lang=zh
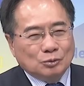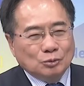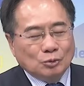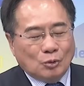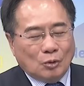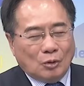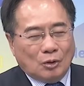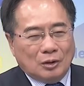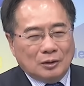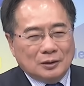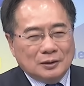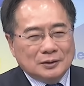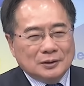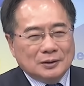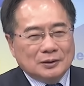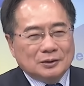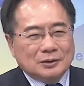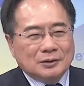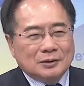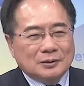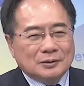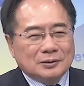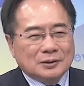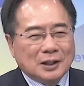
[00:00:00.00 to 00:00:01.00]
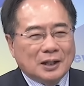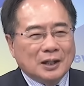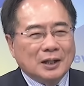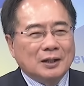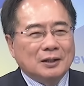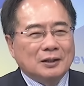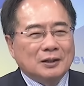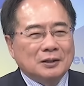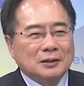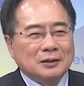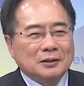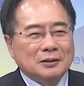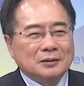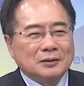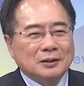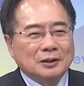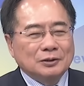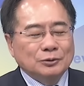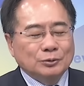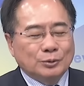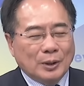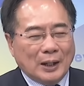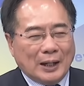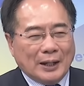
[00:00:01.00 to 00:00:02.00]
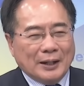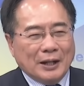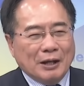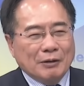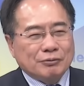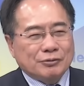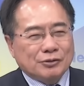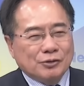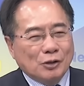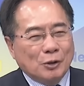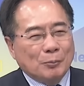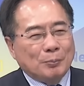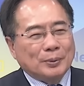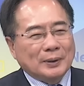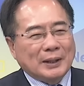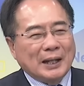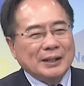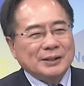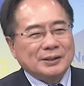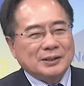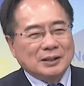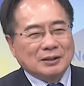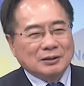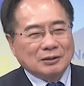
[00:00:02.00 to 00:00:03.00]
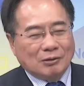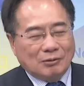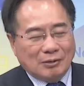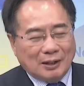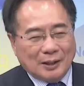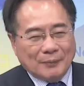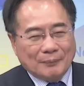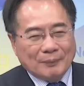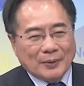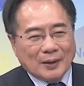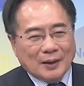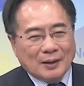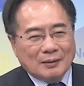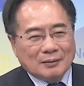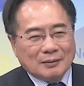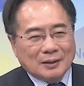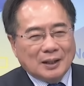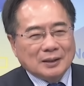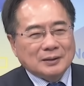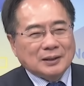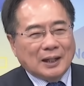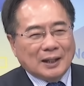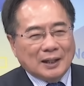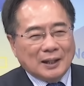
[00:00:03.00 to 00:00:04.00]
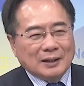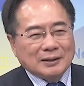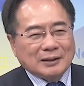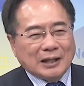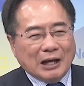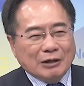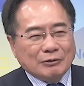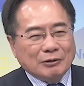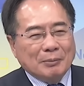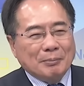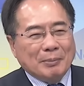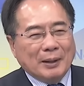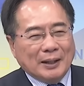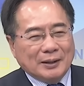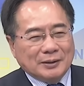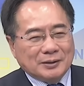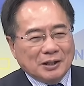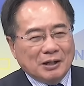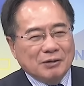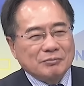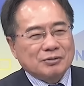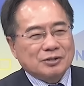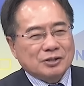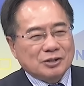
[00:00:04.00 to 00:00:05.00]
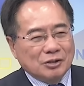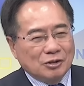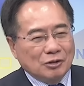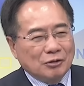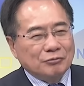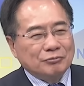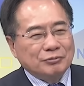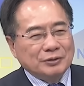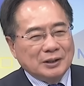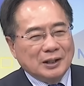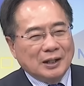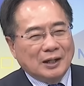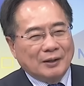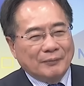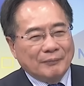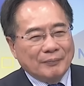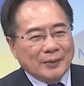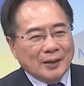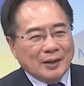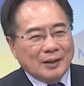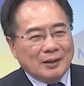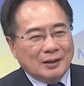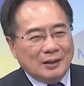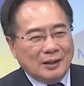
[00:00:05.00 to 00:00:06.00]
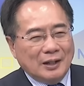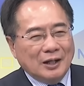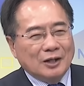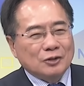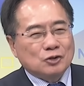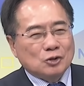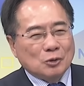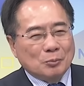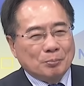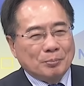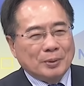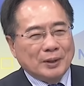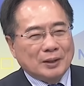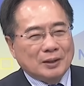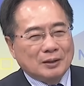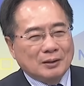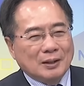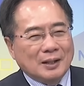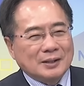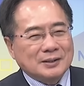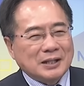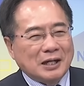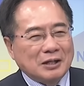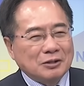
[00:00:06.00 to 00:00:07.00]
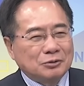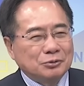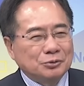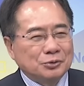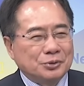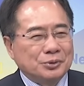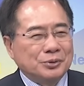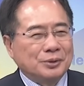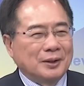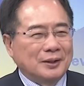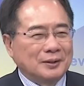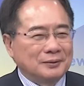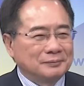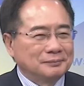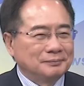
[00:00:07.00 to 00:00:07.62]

如果这个乌克兰 F 十六不太行的话，那大概台湾版是 F 十六 V 哈。也要准备搁到仓库去了，